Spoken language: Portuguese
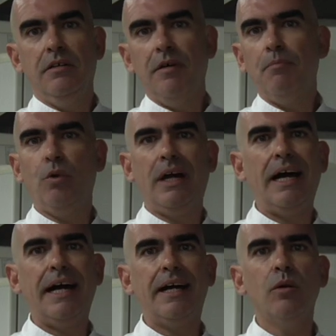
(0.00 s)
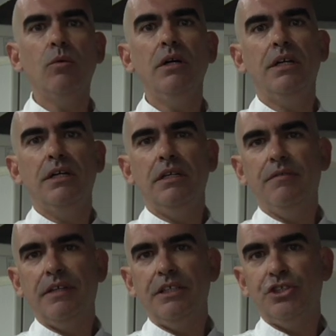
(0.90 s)
Vai pôr a água e
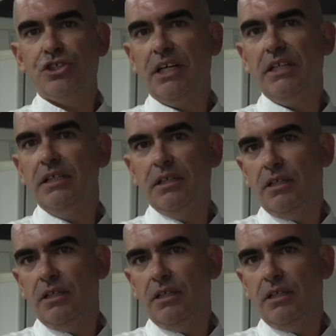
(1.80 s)
vai deixar